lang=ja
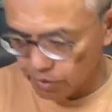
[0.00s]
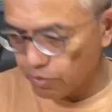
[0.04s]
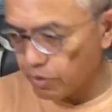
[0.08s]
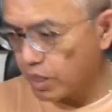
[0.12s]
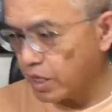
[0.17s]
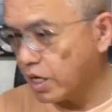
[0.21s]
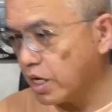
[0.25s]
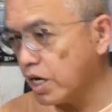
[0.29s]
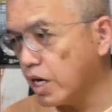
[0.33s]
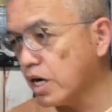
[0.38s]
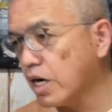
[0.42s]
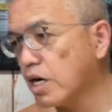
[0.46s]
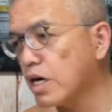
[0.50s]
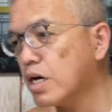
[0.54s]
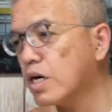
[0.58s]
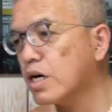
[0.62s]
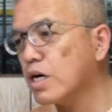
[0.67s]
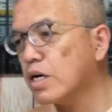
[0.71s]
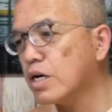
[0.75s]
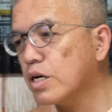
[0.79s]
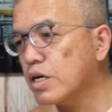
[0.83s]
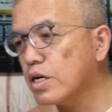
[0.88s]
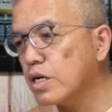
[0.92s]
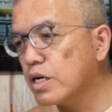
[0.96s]
は、
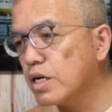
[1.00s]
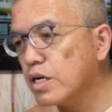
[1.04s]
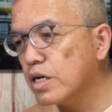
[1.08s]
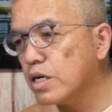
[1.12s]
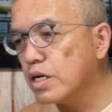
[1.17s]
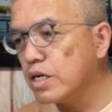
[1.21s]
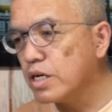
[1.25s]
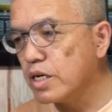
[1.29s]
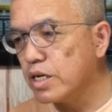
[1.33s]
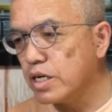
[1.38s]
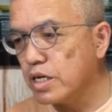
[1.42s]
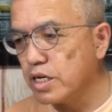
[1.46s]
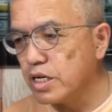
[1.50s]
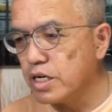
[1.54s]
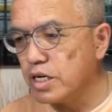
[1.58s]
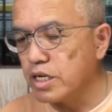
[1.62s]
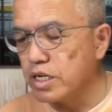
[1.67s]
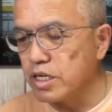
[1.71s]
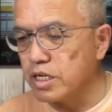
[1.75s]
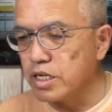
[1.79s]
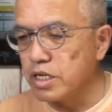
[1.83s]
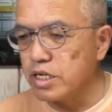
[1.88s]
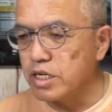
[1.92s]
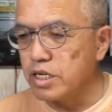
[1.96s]

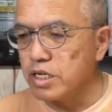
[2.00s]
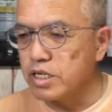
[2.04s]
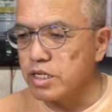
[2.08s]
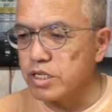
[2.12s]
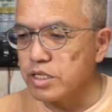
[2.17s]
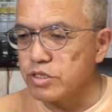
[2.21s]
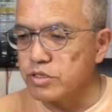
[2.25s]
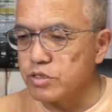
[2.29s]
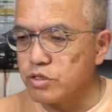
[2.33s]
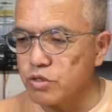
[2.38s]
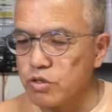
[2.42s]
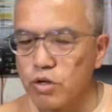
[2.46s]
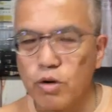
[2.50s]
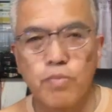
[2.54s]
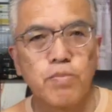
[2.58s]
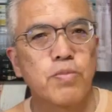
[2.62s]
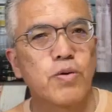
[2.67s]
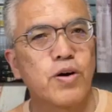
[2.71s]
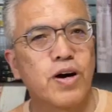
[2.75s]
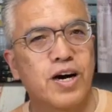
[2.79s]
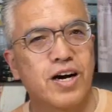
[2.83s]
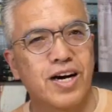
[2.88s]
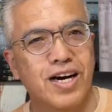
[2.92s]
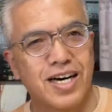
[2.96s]
16
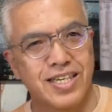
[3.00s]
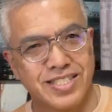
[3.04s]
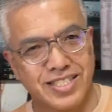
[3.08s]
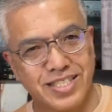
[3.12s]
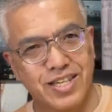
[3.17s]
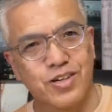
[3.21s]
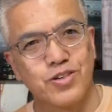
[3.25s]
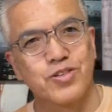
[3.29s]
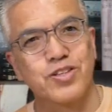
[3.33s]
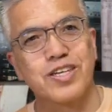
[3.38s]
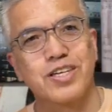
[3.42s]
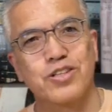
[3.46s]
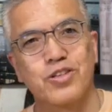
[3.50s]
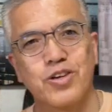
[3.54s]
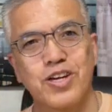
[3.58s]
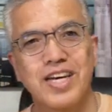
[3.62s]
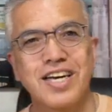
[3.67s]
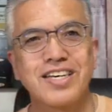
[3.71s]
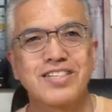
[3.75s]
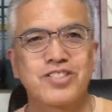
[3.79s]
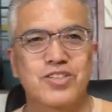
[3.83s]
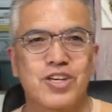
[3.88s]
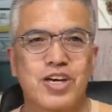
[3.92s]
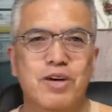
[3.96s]
本あったので、とり
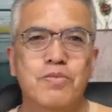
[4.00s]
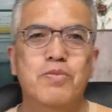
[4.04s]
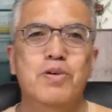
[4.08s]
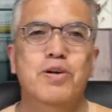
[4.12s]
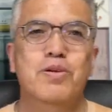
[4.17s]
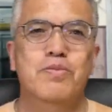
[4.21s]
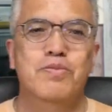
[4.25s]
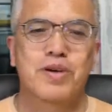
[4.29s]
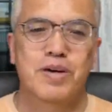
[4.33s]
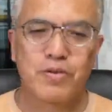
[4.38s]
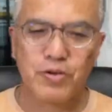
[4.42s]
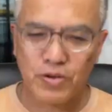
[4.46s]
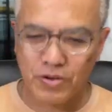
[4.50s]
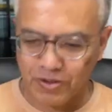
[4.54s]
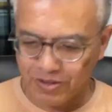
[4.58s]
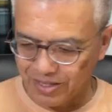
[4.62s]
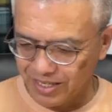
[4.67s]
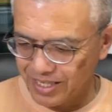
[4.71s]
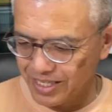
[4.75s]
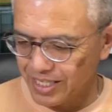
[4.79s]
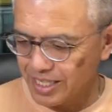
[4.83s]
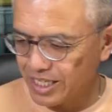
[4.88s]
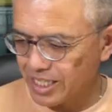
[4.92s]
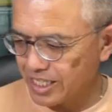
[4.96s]
あえずエボルバーを
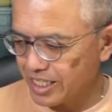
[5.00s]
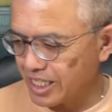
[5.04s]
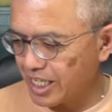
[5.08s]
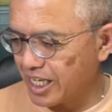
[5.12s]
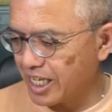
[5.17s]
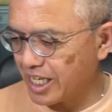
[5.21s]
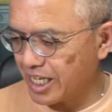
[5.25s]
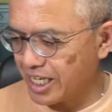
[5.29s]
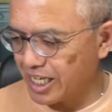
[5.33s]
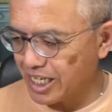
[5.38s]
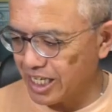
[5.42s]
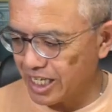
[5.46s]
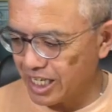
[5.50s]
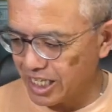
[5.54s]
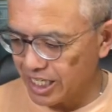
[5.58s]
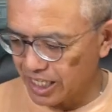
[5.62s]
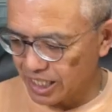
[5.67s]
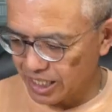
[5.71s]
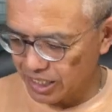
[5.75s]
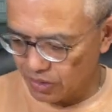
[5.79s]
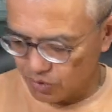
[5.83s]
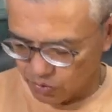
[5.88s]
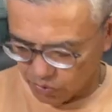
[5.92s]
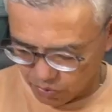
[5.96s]
入れて、
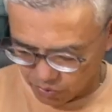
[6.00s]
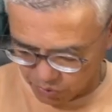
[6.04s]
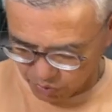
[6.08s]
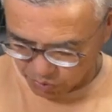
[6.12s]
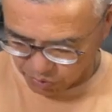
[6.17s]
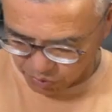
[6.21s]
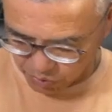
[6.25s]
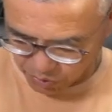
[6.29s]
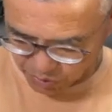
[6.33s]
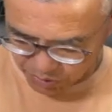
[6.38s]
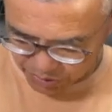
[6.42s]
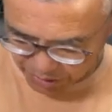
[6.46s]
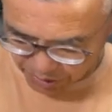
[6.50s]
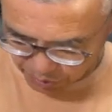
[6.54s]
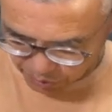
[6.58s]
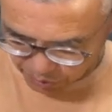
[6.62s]
動作